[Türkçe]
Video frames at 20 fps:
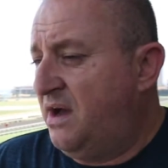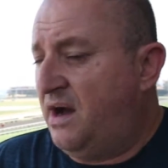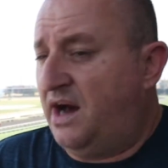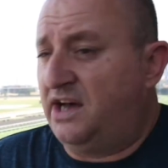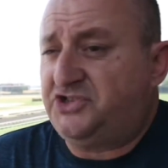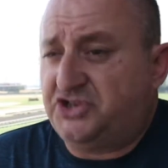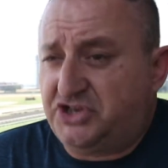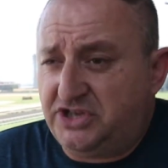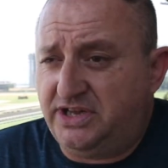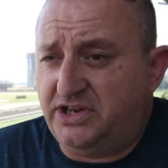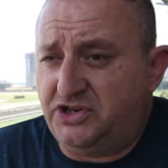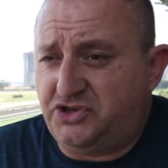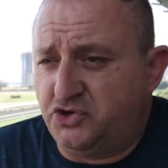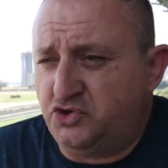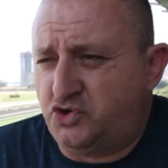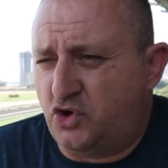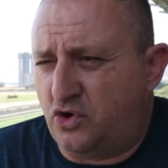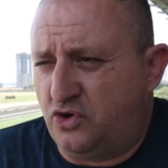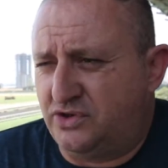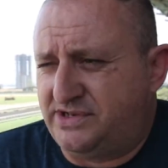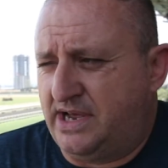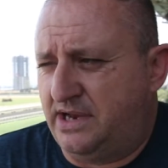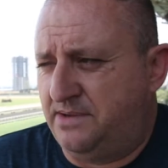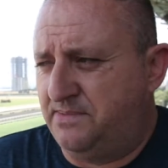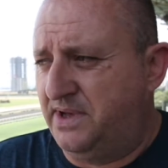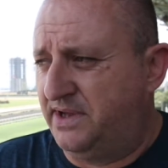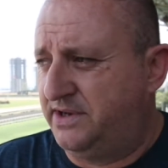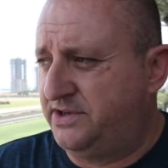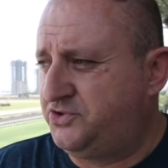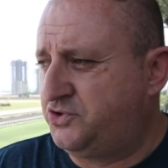Atçılar için çok özel
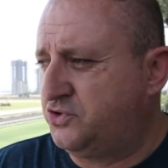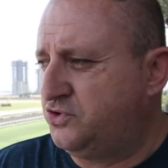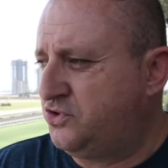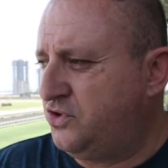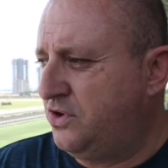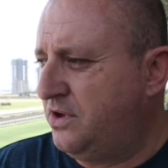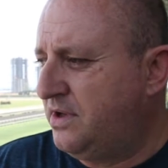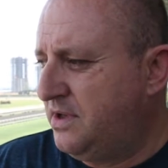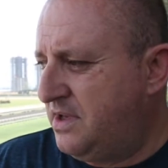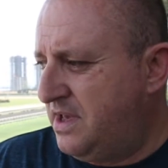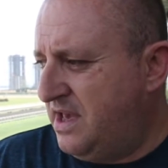bir yarış. Çünkü